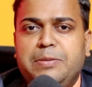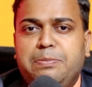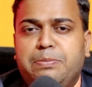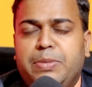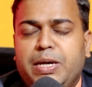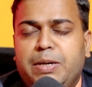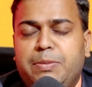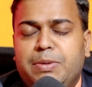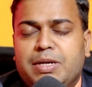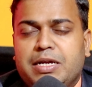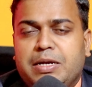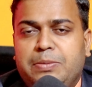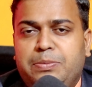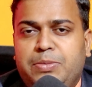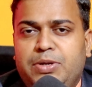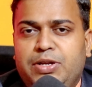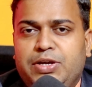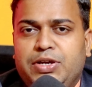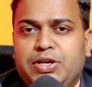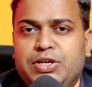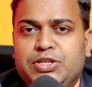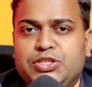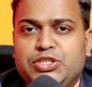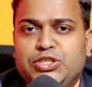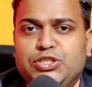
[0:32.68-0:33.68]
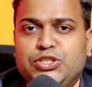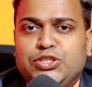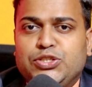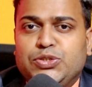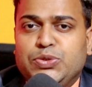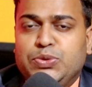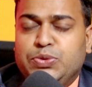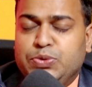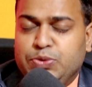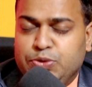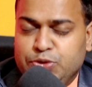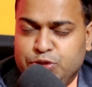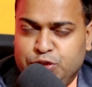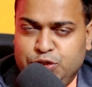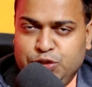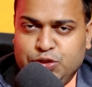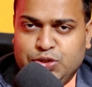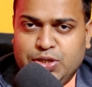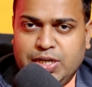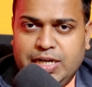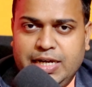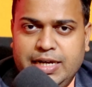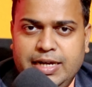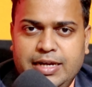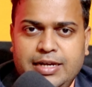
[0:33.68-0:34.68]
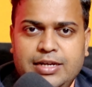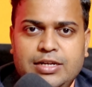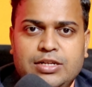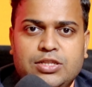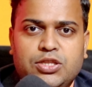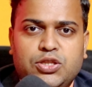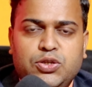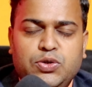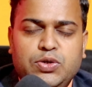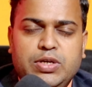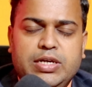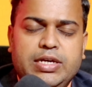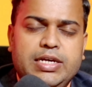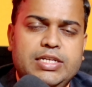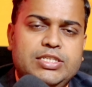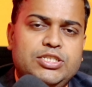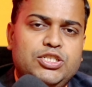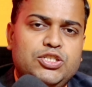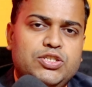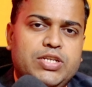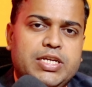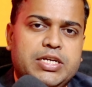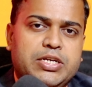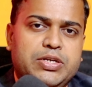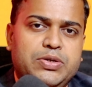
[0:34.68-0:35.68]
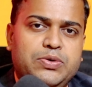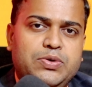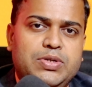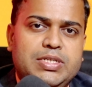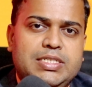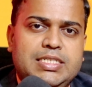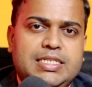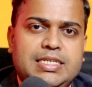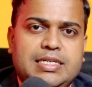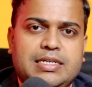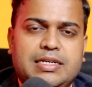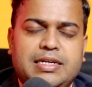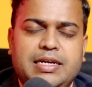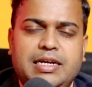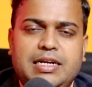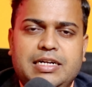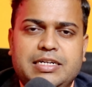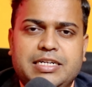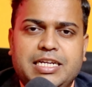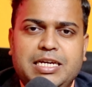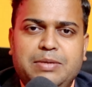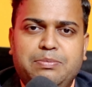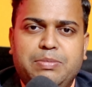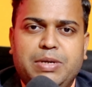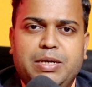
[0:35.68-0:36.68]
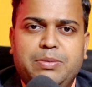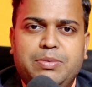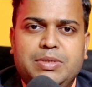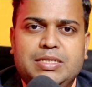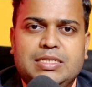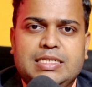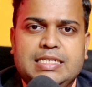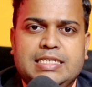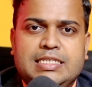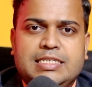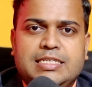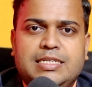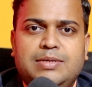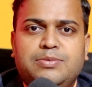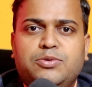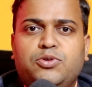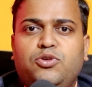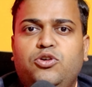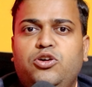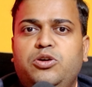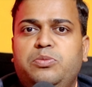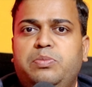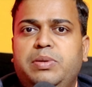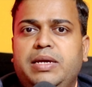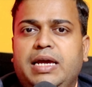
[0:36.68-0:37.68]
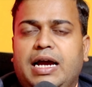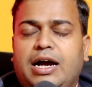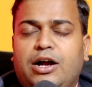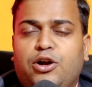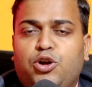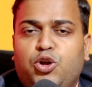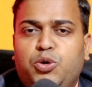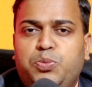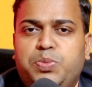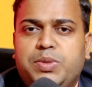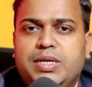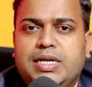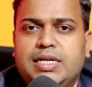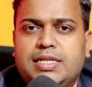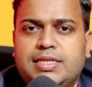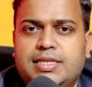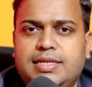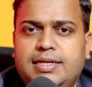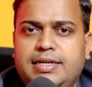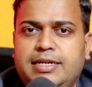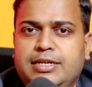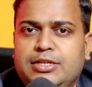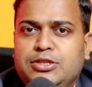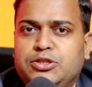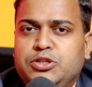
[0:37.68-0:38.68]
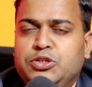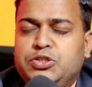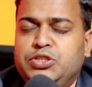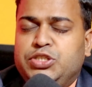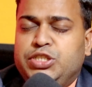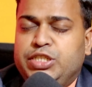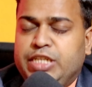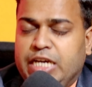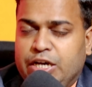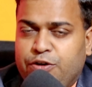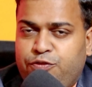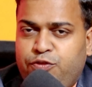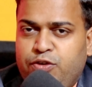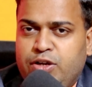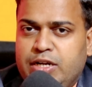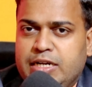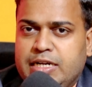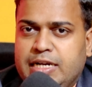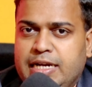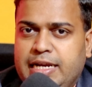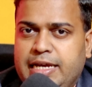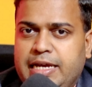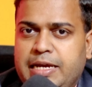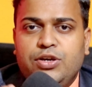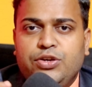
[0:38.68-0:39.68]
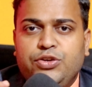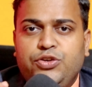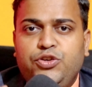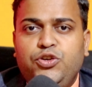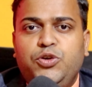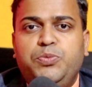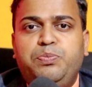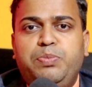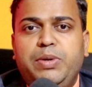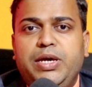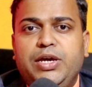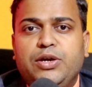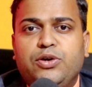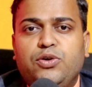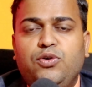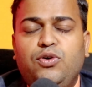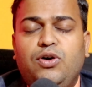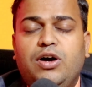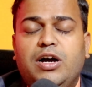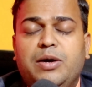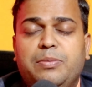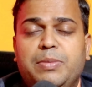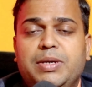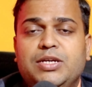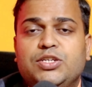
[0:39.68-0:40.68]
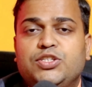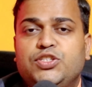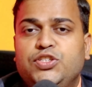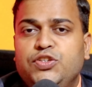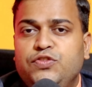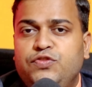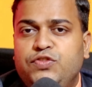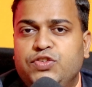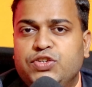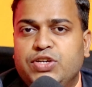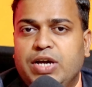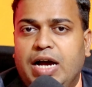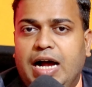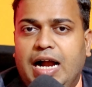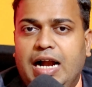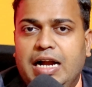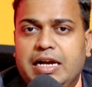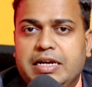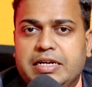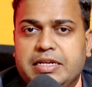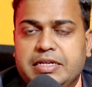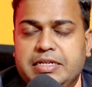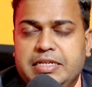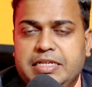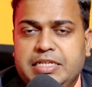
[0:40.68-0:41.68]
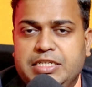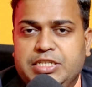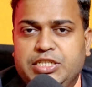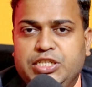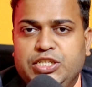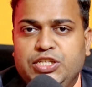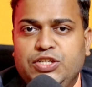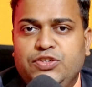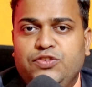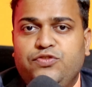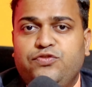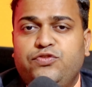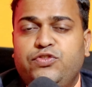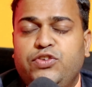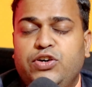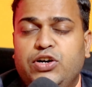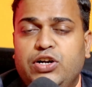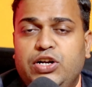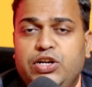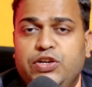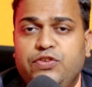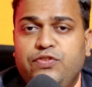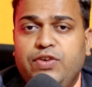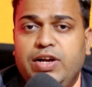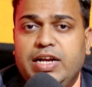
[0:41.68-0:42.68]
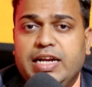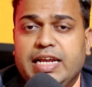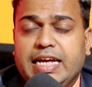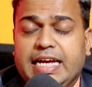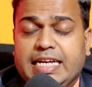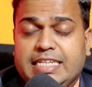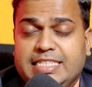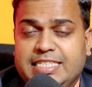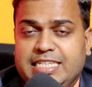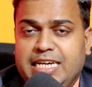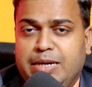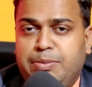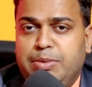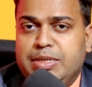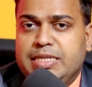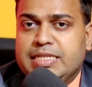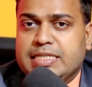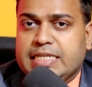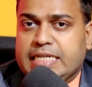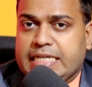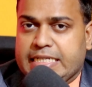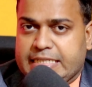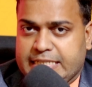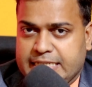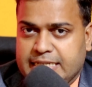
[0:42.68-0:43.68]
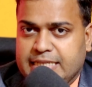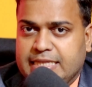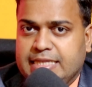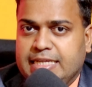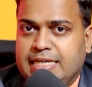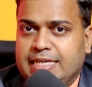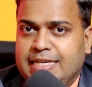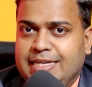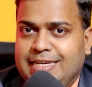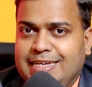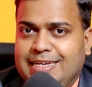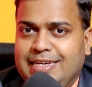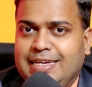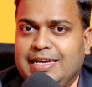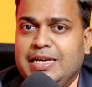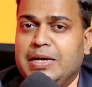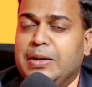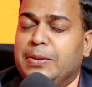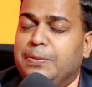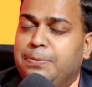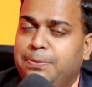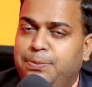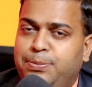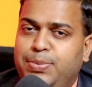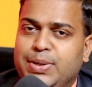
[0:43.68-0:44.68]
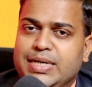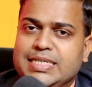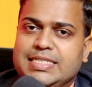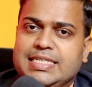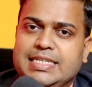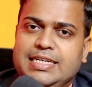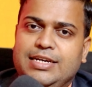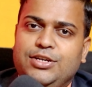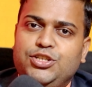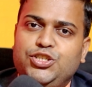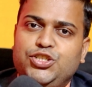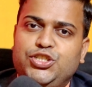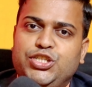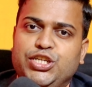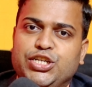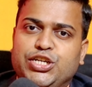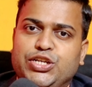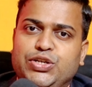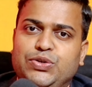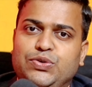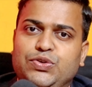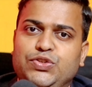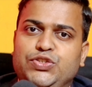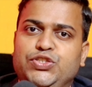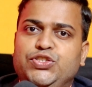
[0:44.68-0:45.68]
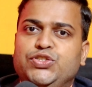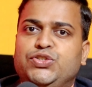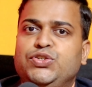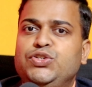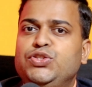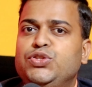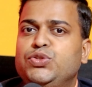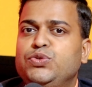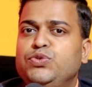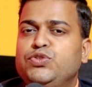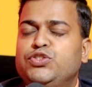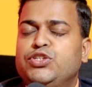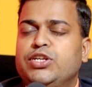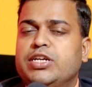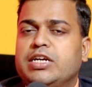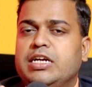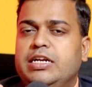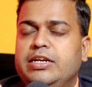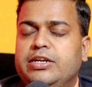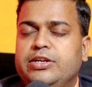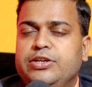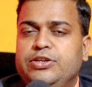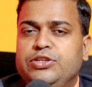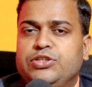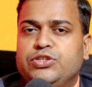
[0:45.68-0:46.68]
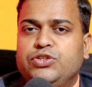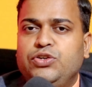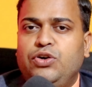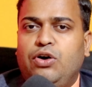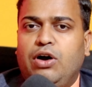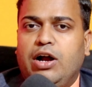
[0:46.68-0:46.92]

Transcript: टाइम पेमेंट कम्युनिकेशन हो चुका है तो ये जो टेक्नोलॉजी रियल टाइम पेमेंट सिस्टम कोई भी अडोप्ट करता है तो डेफिनेटली यूपीए को हमें स्विफ्ट का अल्टरनेटिव वर्ल्ड वाइड एस्टेब्लिश कर सकते हैं बस ये जो टेक्नोलॉजी को दूसरे कंट्रीज को